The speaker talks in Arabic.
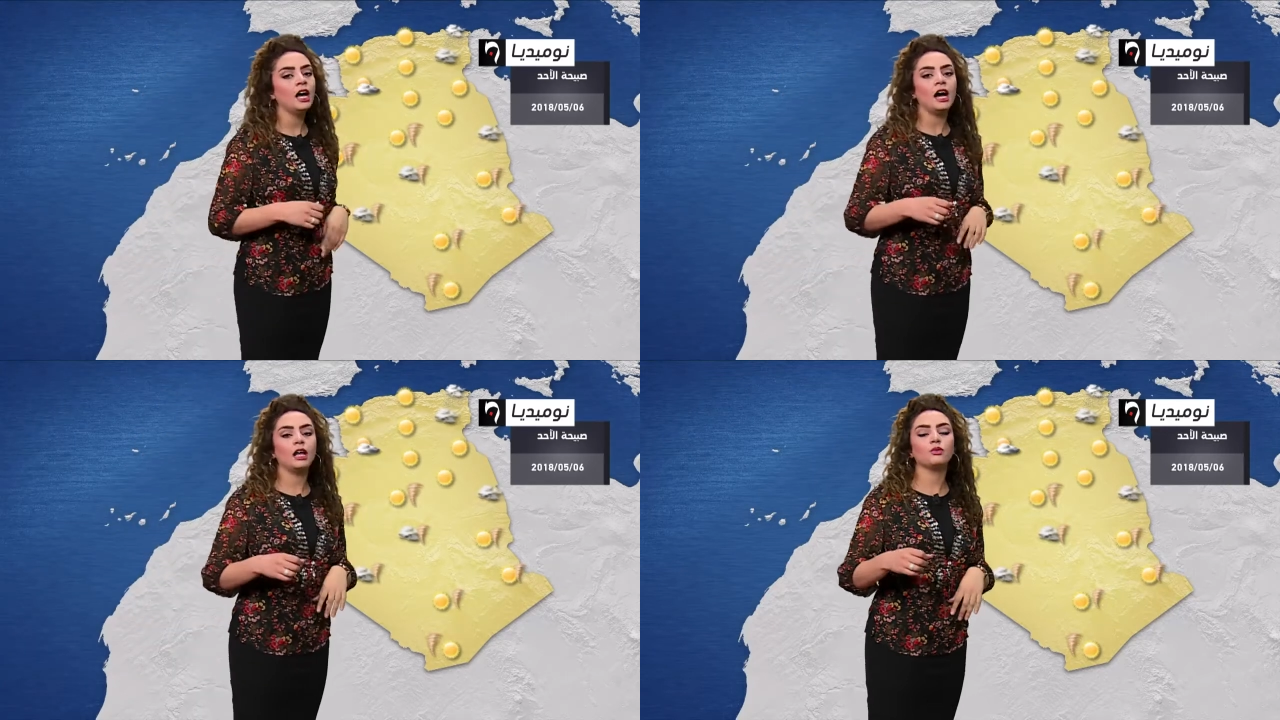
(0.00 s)

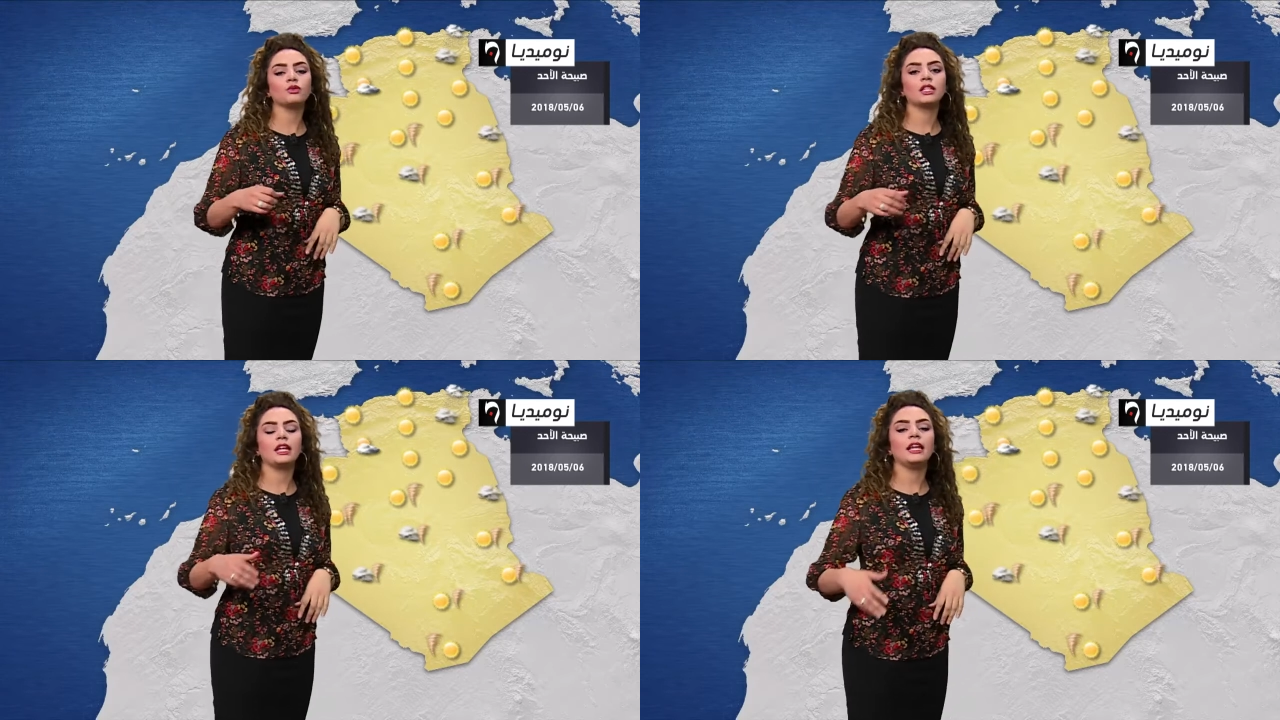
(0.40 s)

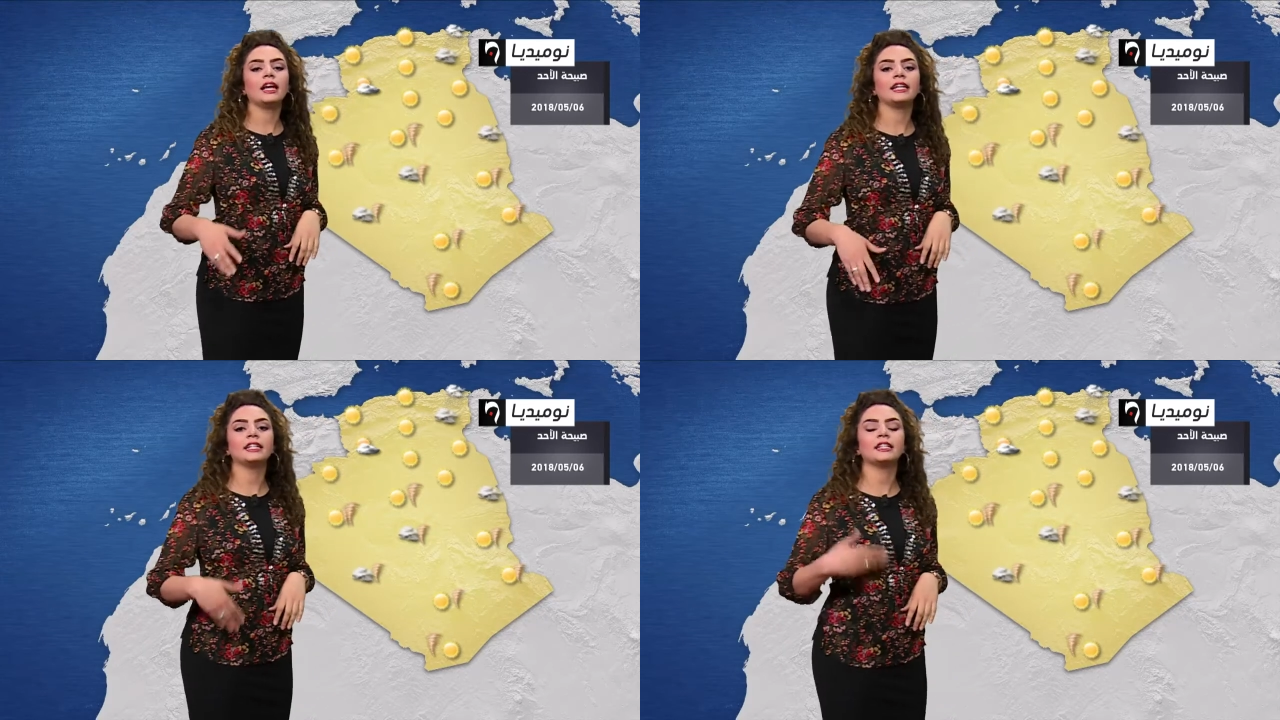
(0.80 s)
الوسطى
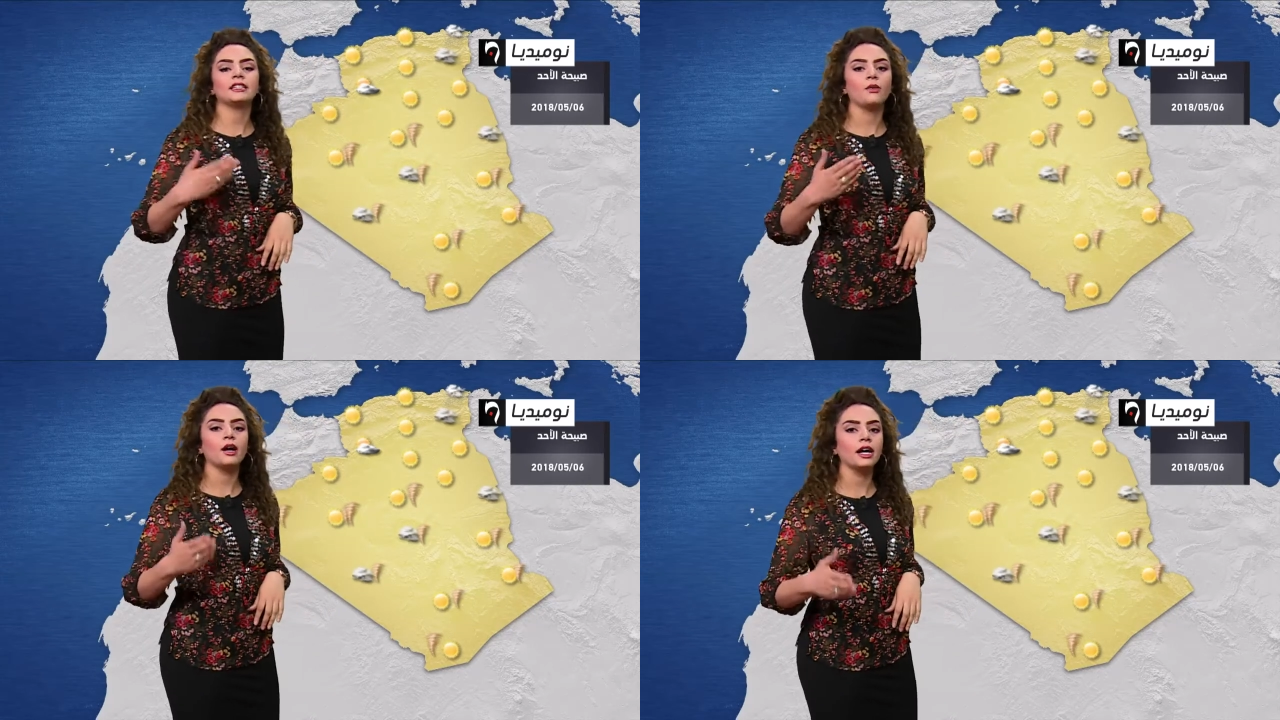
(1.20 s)
لكن
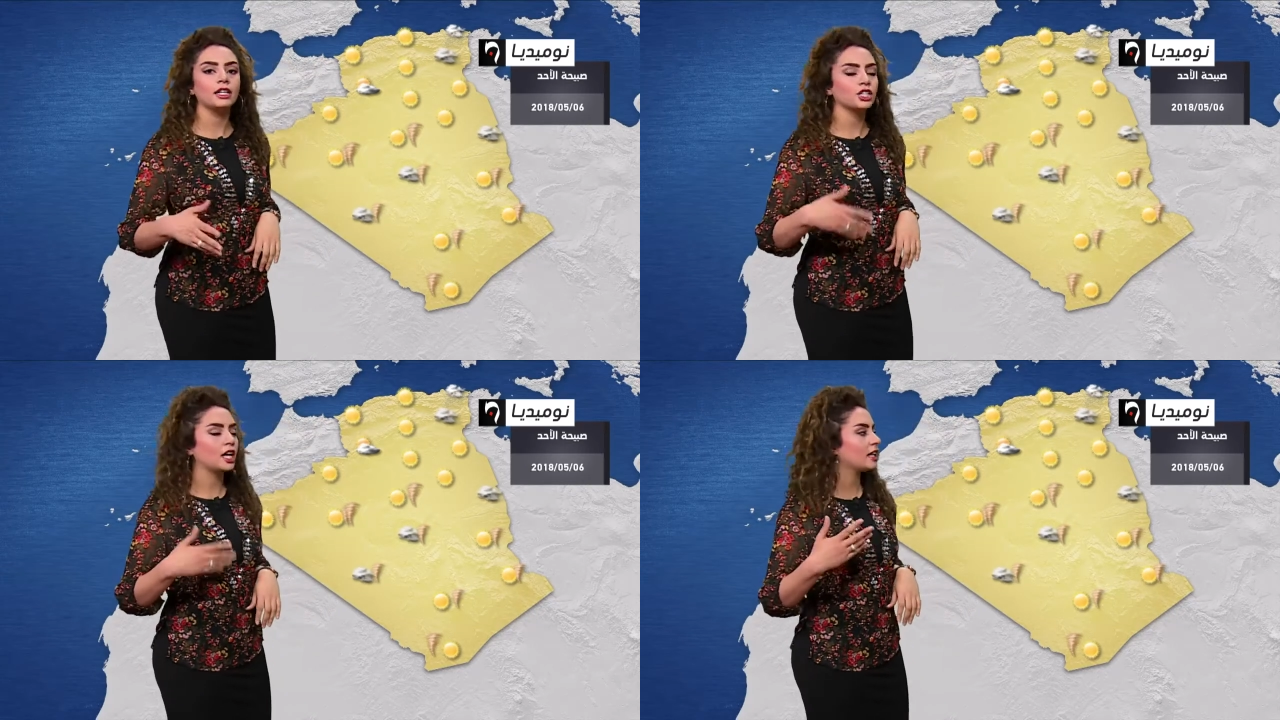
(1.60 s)
نتوقع
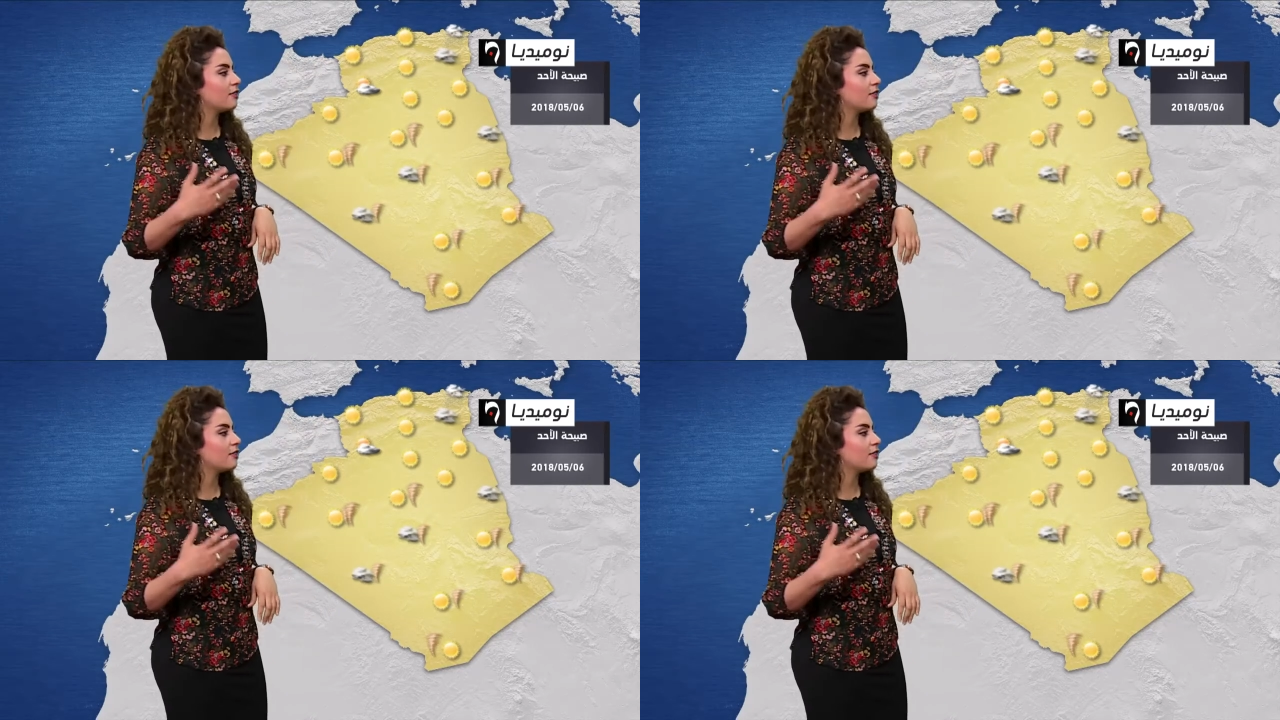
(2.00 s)
ان شاء الله